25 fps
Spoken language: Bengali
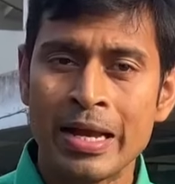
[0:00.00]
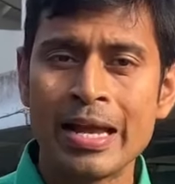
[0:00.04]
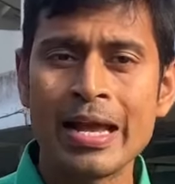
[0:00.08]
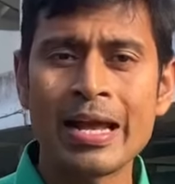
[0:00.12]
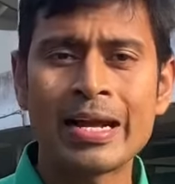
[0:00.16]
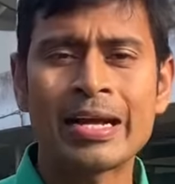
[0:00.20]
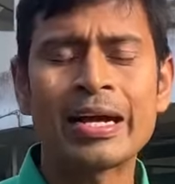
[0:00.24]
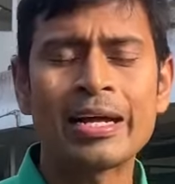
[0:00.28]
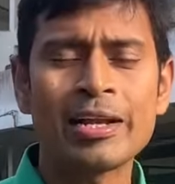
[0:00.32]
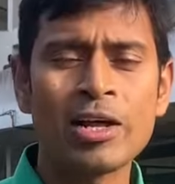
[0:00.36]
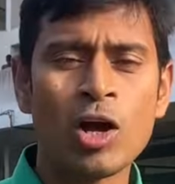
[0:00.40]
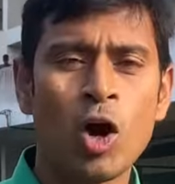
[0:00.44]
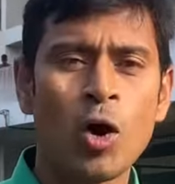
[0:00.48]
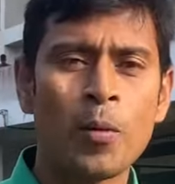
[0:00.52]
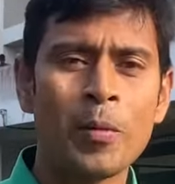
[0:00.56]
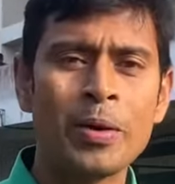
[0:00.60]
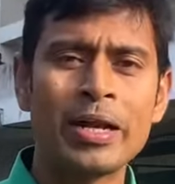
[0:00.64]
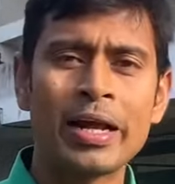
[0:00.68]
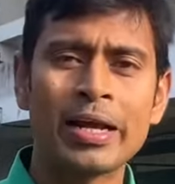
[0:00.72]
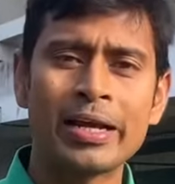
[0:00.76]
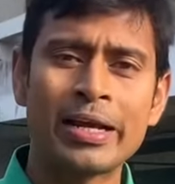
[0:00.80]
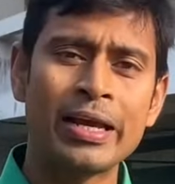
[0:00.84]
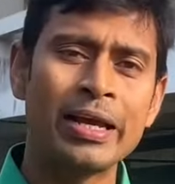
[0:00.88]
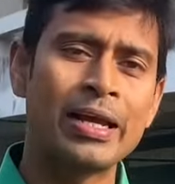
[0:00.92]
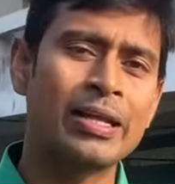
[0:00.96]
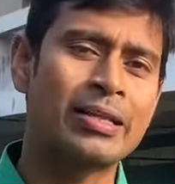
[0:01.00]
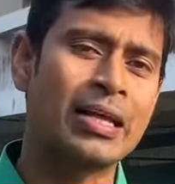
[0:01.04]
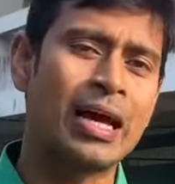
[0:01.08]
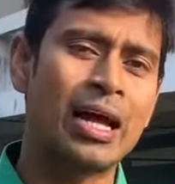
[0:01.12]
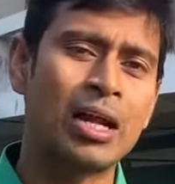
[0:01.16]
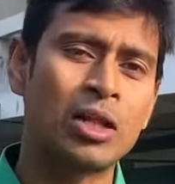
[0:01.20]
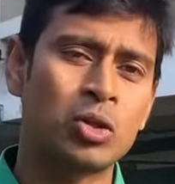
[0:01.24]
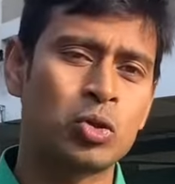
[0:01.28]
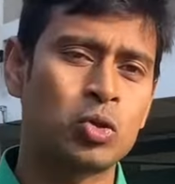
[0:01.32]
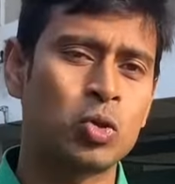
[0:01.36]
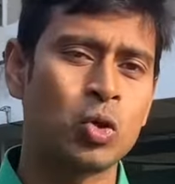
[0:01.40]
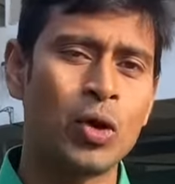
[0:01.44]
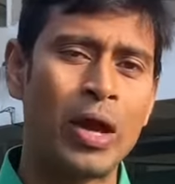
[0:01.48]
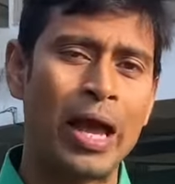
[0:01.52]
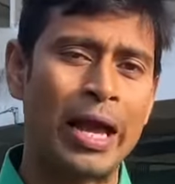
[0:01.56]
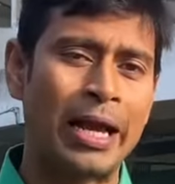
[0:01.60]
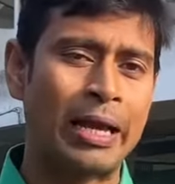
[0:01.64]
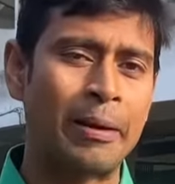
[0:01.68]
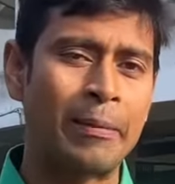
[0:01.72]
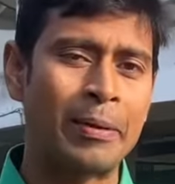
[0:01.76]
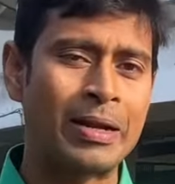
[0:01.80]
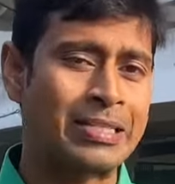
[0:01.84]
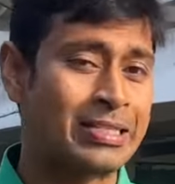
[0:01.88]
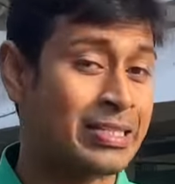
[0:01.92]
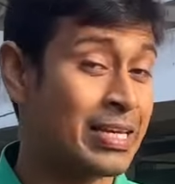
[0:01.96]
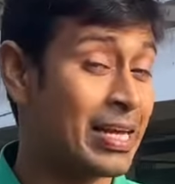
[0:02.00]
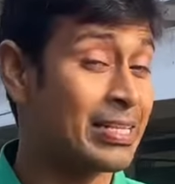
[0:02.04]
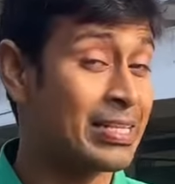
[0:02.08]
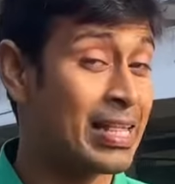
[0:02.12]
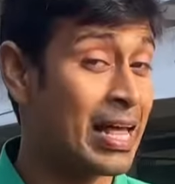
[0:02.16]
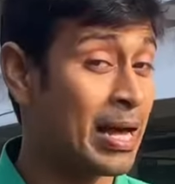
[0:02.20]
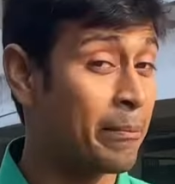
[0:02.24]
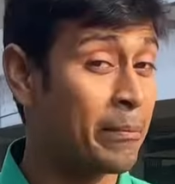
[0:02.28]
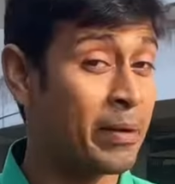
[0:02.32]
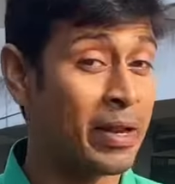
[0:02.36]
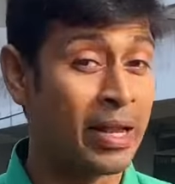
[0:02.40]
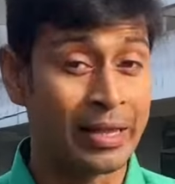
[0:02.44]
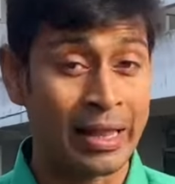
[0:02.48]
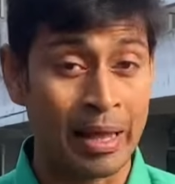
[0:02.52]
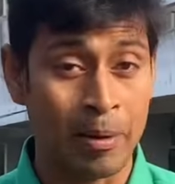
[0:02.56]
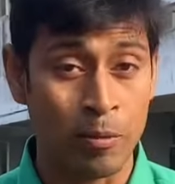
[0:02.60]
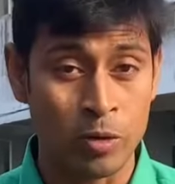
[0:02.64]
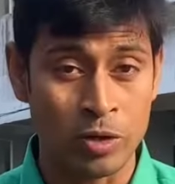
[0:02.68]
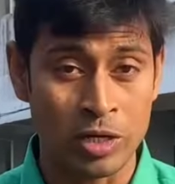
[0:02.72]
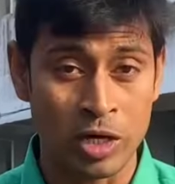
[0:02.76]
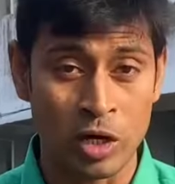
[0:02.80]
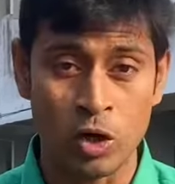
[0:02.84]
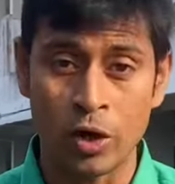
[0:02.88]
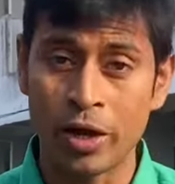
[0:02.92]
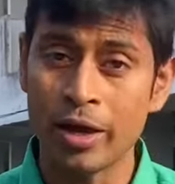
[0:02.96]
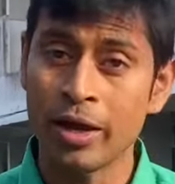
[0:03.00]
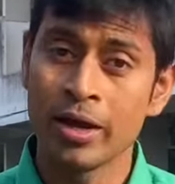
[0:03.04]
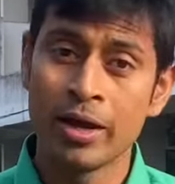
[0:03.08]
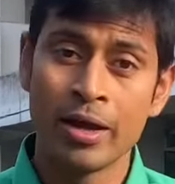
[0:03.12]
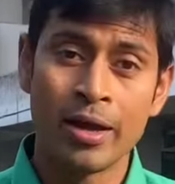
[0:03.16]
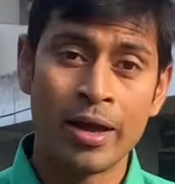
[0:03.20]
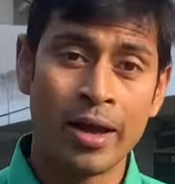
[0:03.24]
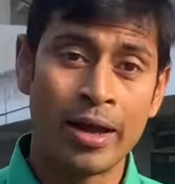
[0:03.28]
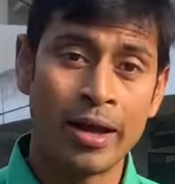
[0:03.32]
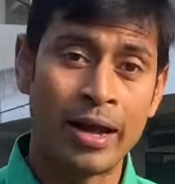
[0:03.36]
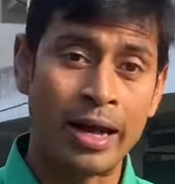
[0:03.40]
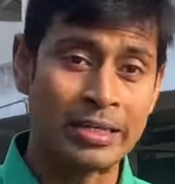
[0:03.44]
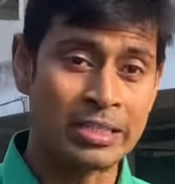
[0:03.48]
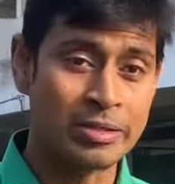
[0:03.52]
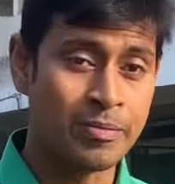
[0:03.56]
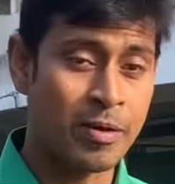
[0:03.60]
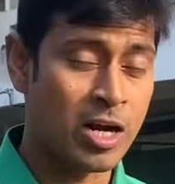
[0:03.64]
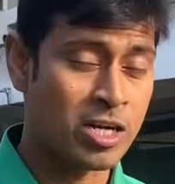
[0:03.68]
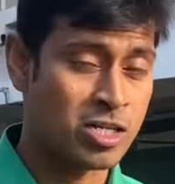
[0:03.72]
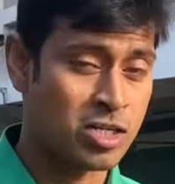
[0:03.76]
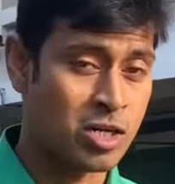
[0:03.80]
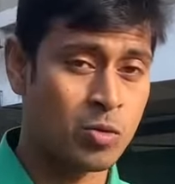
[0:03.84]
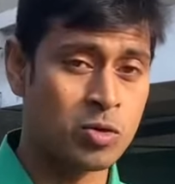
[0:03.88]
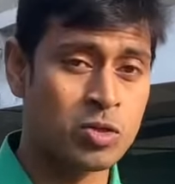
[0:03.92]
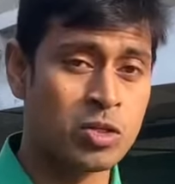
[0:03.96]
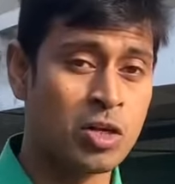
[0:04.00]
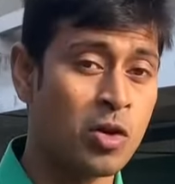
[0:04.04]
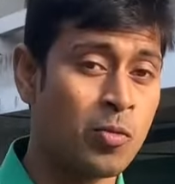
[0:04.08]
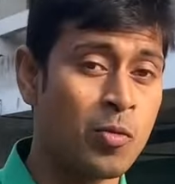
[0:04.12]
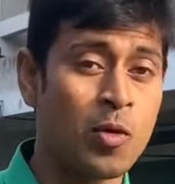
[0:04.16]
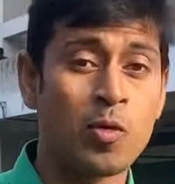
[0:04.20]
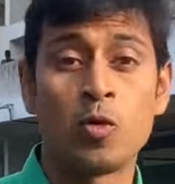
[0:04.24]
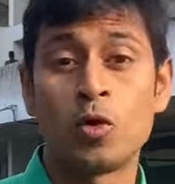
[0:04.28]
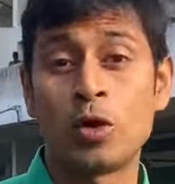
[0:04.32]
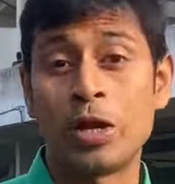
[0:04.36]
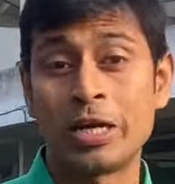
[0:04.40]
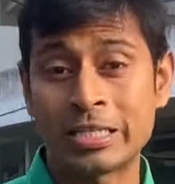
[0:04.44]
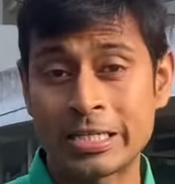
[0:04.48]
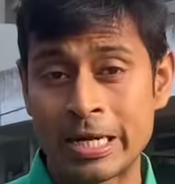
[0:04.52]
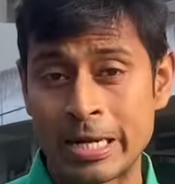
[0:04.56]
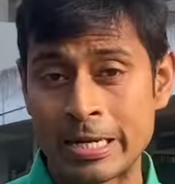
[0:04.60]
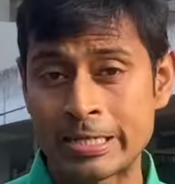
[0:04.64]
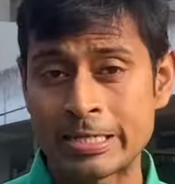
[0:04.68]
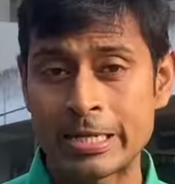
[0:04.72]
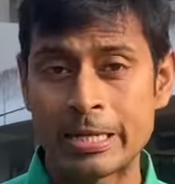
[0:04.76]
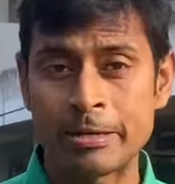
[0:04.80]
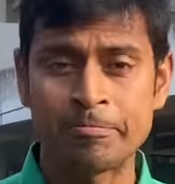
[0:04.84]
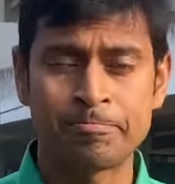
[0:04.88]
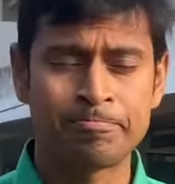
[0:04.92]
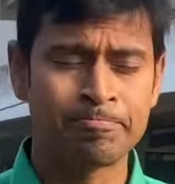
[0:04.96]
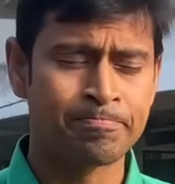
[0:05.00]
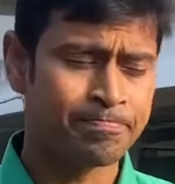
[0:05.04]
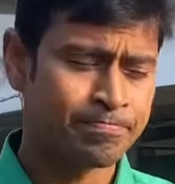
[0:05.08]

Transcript: এখানে হবেটা কি তার তো একেবারে সে থাকবে না তেমনটা নয় গাজী বাদশাহ হোসেন লিপু বলেছেন যে